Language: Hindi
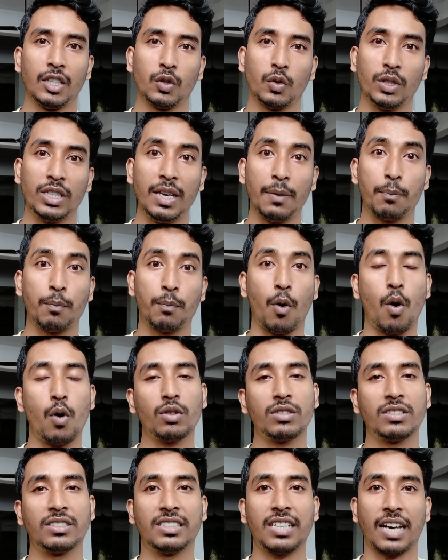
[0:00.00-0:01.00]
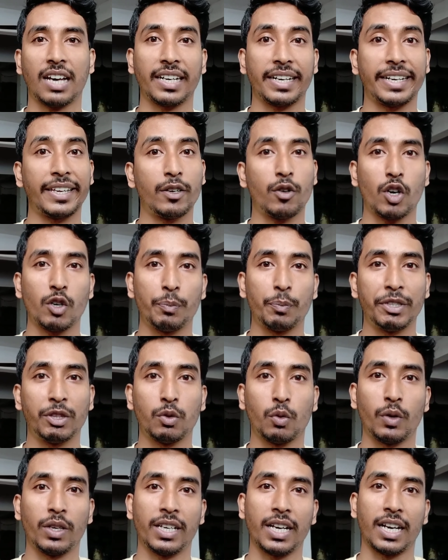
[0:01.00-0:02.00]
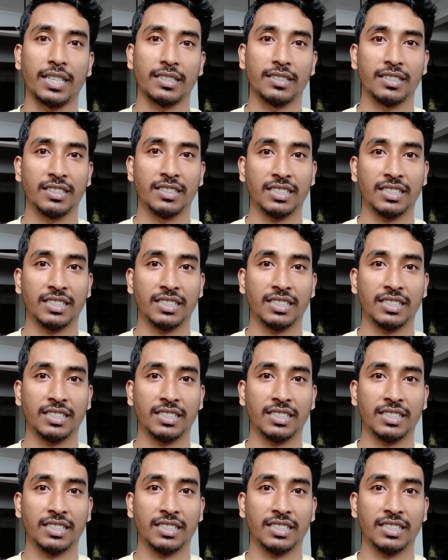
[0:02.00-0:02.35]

तो ये बहुत ज़्यादा रिकॉर्ड भी तोड़ेगा